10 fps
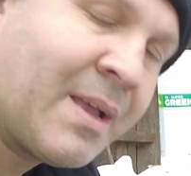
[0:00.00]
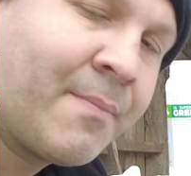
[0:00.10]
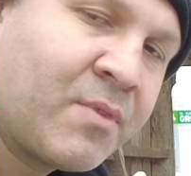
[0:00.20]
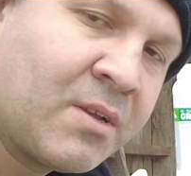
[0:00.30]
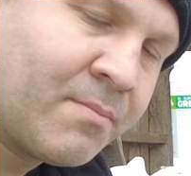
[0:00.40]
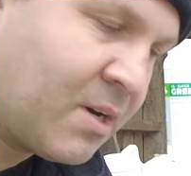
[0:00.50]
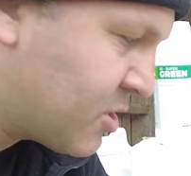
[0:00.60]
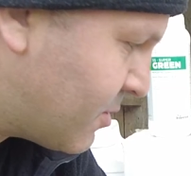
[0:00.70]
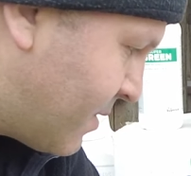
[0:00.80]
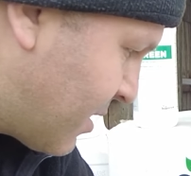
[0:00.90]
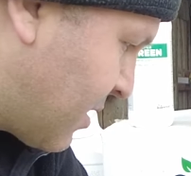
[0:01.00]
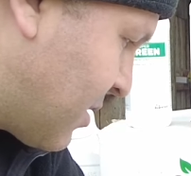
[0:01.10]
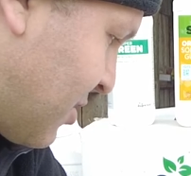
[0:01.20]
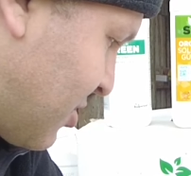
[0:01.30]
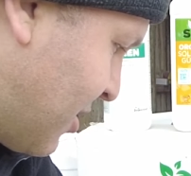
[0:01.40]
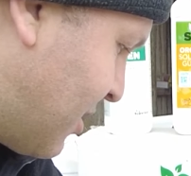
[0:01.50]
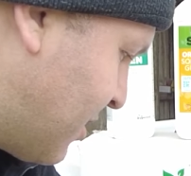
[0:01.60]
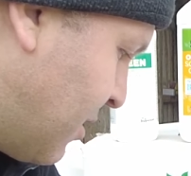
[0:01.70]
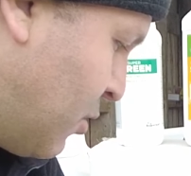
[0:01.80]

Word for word: yaptığım bahçem arkadaşlar.